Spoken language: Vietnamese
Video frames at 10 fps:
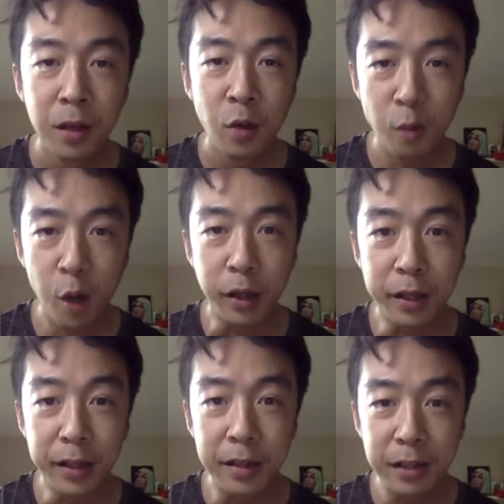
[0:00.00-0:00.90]
cũng hỏi ý
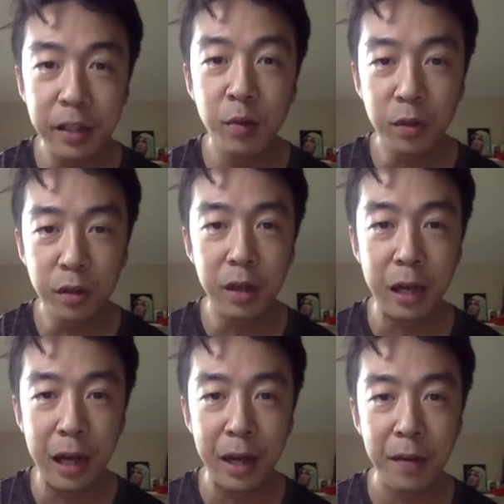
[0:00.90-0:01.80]
kiến rất nhiều người
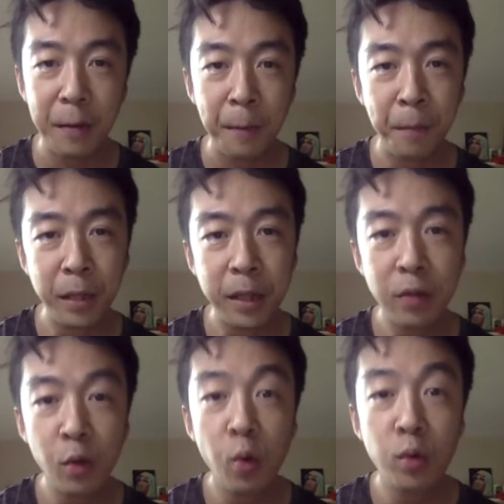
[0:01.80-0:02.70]
là mình nên
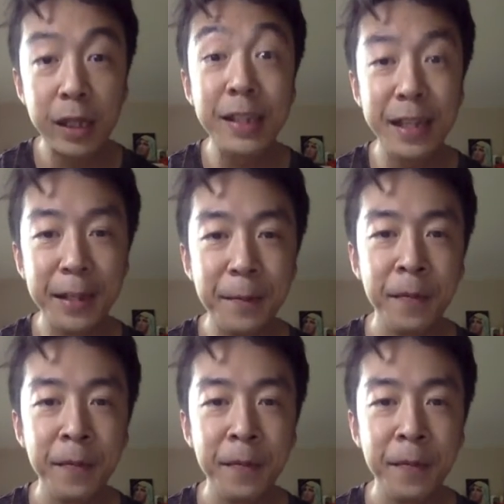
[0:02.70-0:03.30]
thu sách gì.